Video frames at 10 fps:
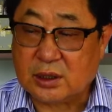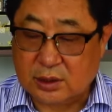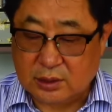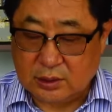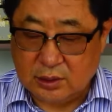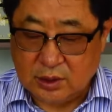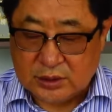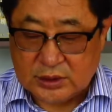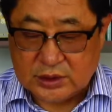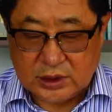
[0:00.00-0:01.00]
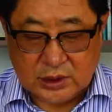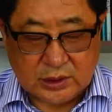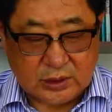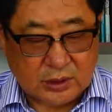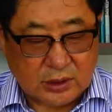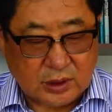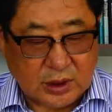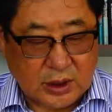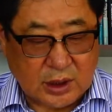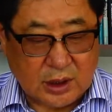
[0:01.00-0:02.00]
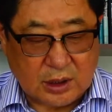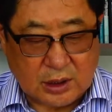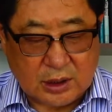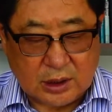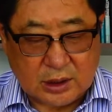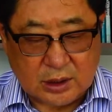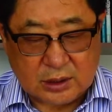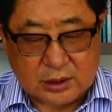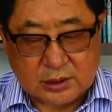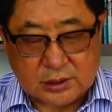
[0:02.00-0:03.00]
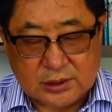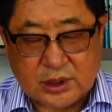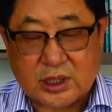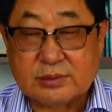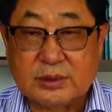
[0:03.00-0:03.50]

Но, к сожалению, тираж